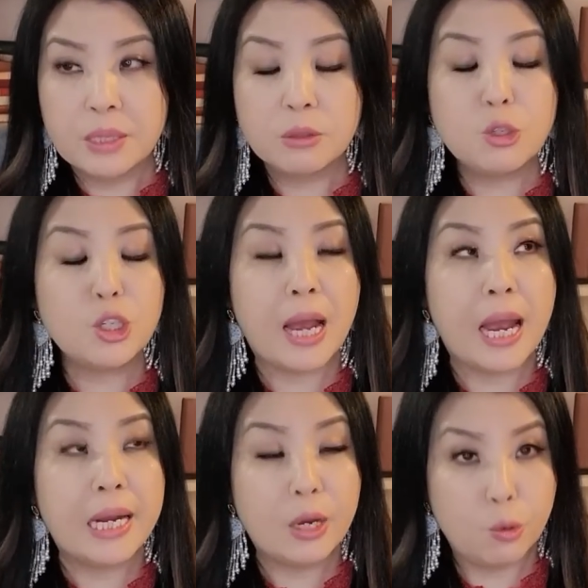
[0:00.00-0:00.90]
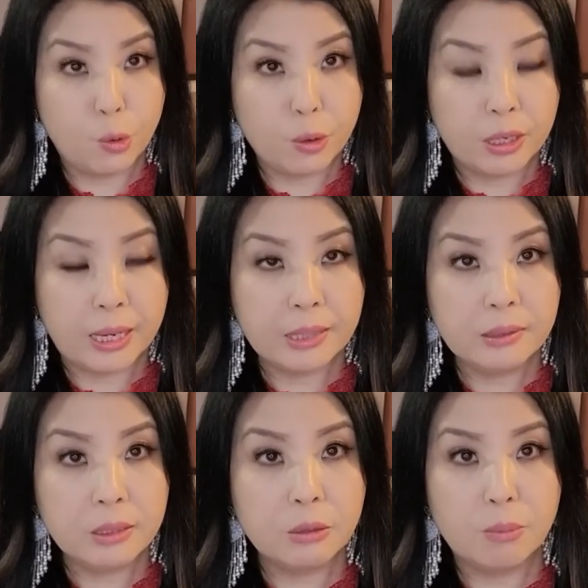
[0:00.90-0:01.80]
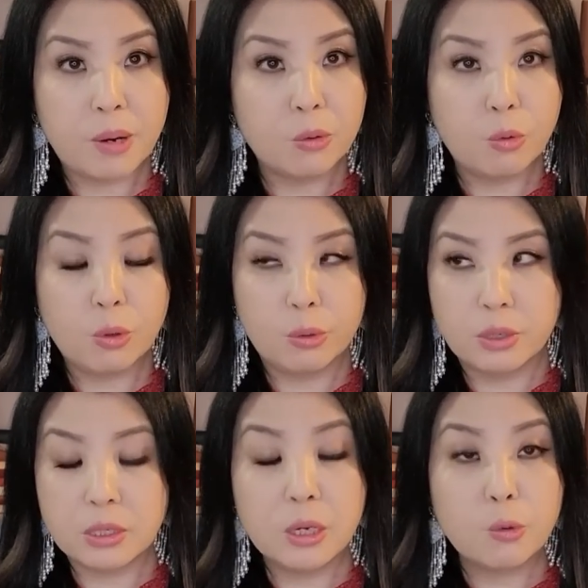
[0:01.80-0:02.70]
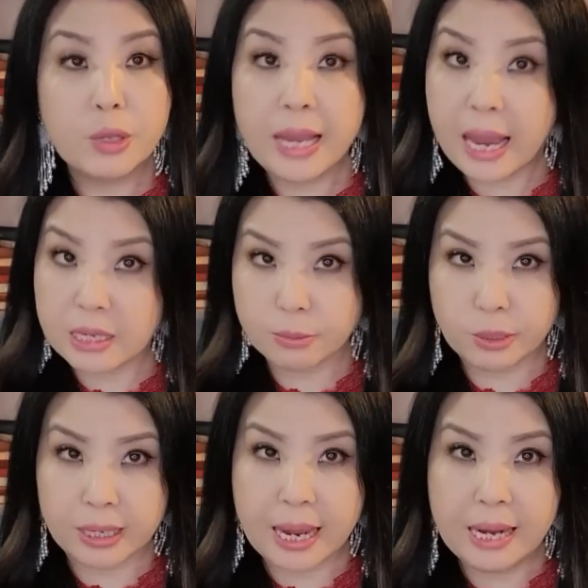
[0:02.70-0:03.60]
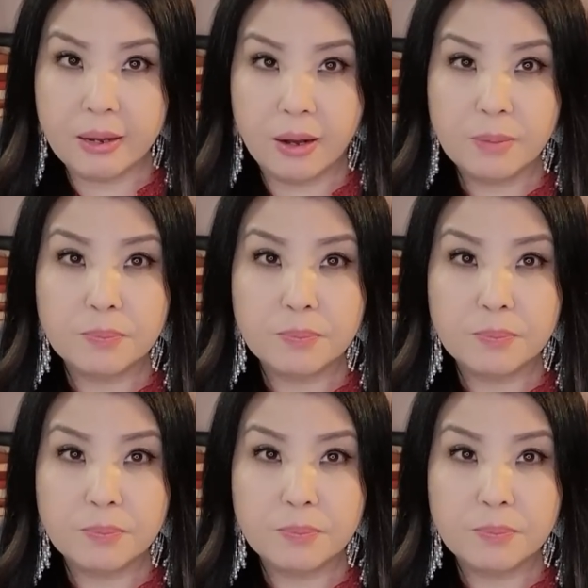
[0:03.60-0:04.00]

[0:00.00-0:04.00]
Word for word: tức chỉ hai năm của rồi là tết thầu nữ bao cụ còn nó sẽ là ừ, cụ như ask for đặc cá liền